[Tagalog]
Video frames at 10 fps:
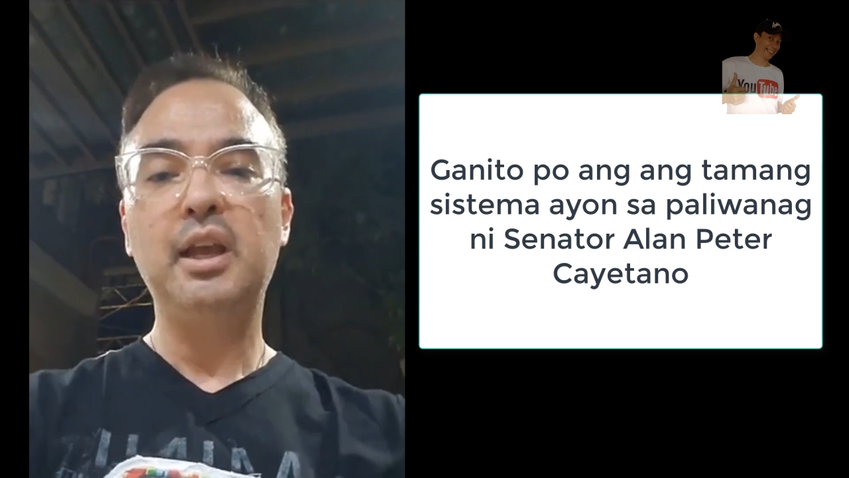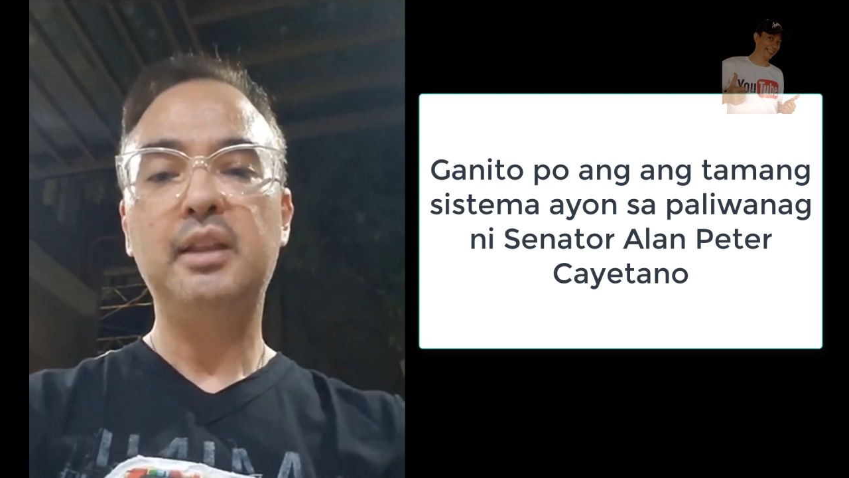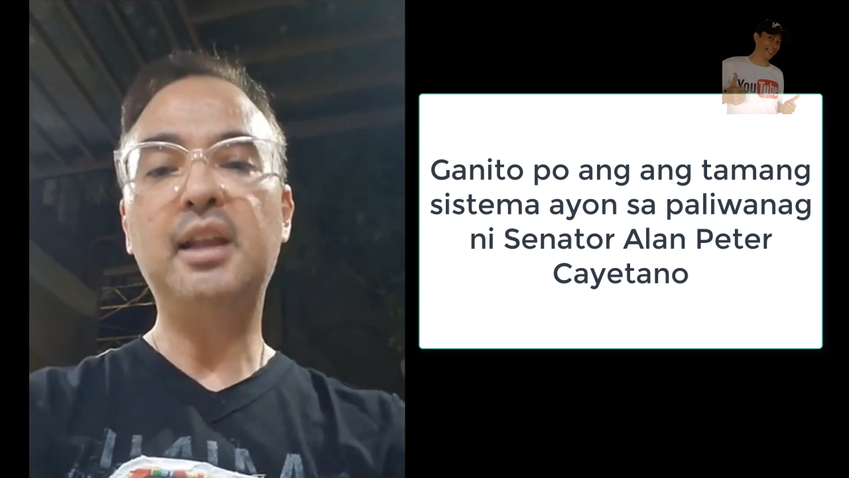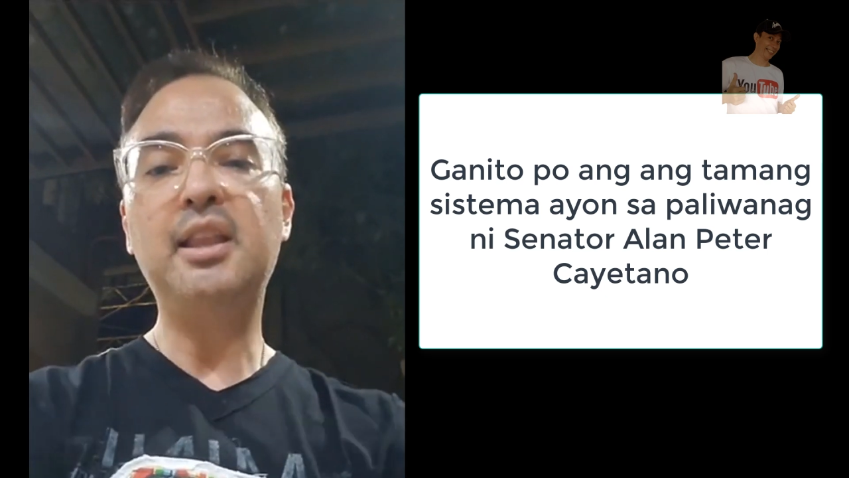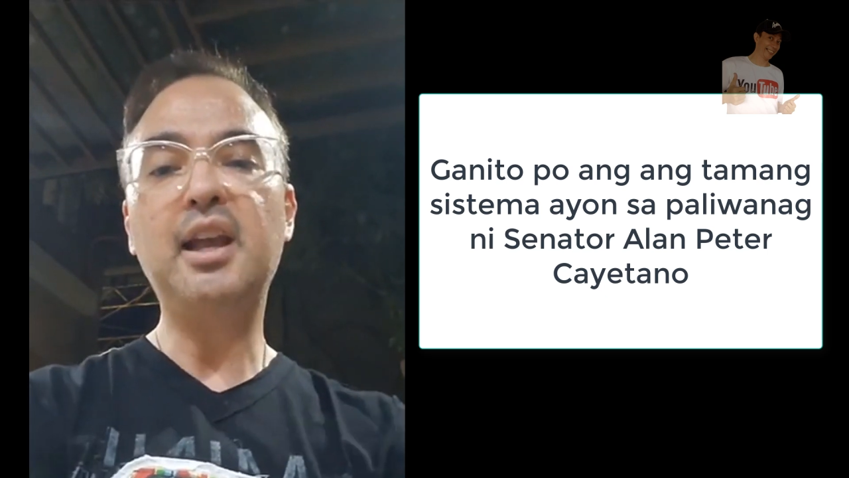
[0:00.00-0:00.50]

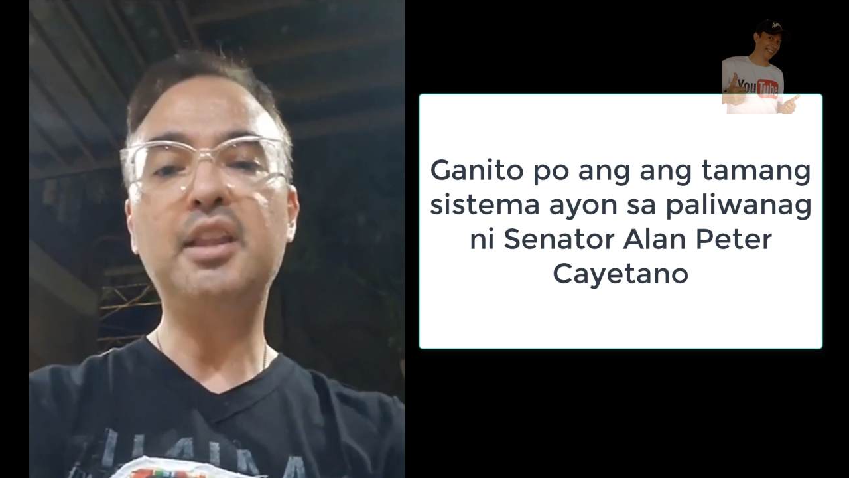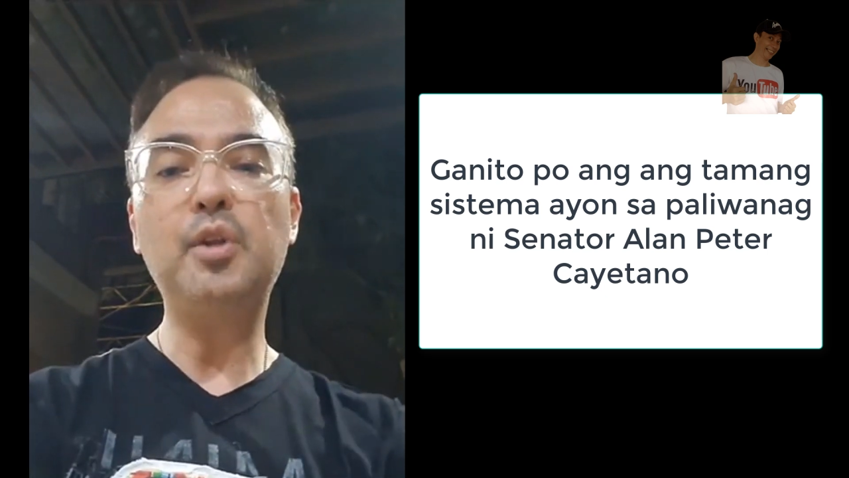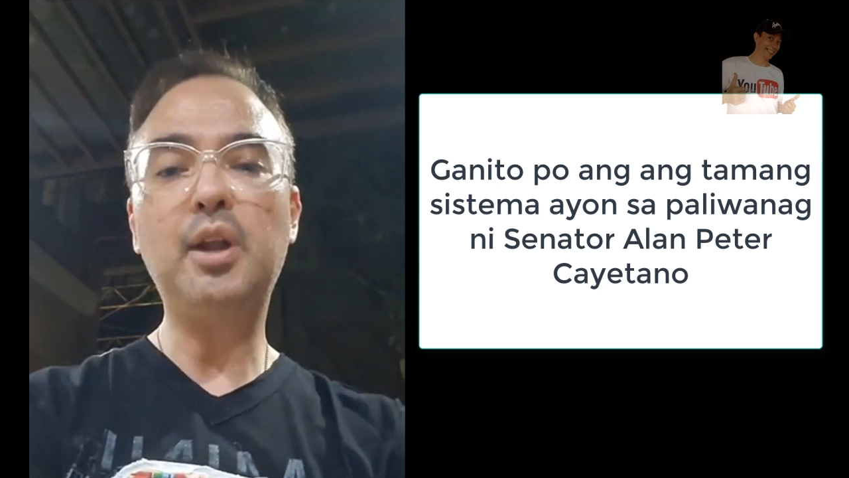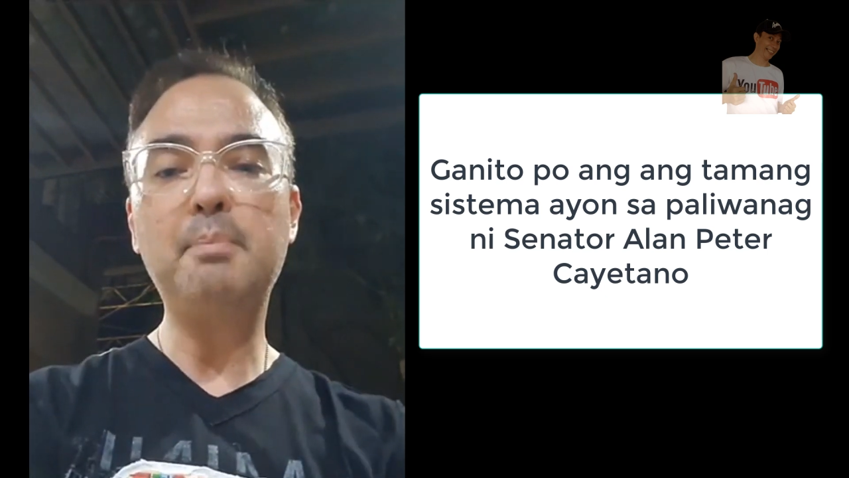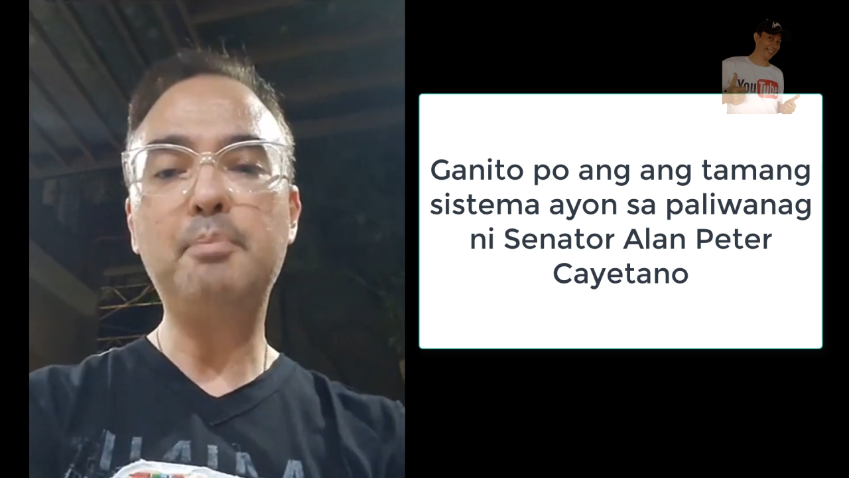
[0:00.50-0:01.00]
dagdagan niyo
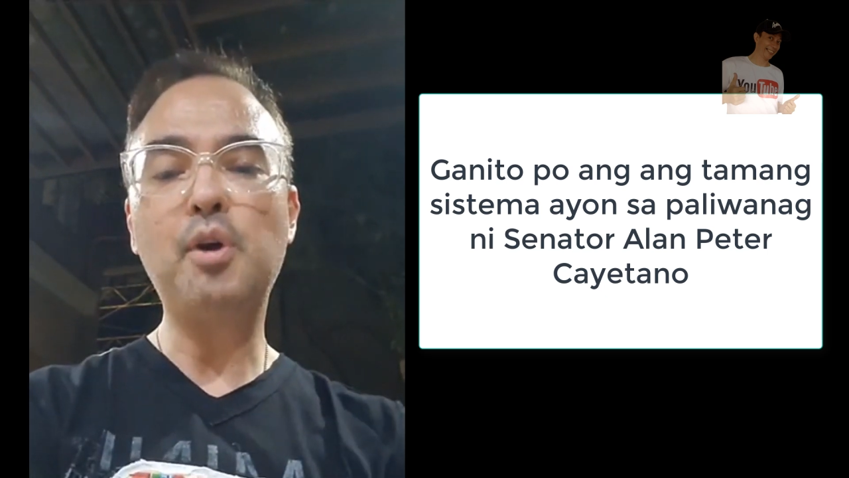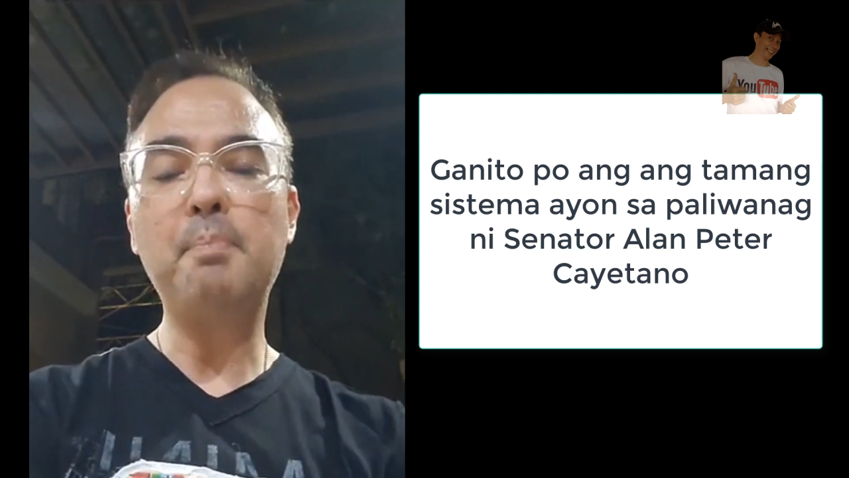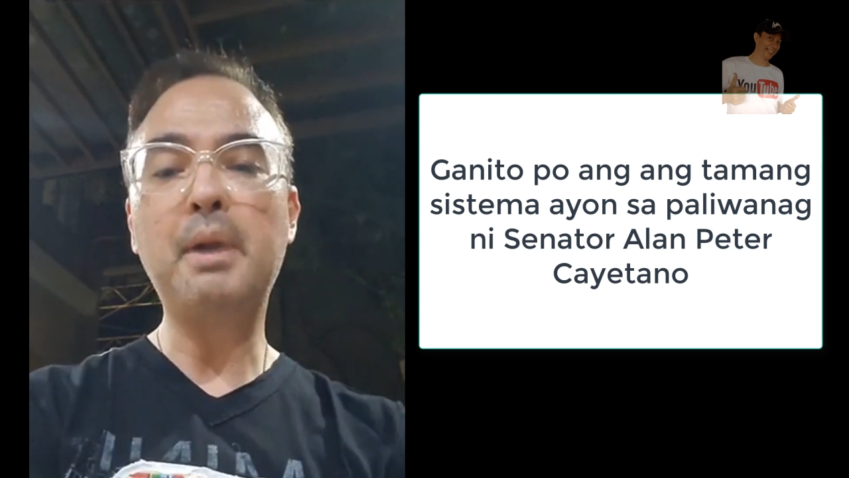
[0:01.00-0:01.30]
na lang po ang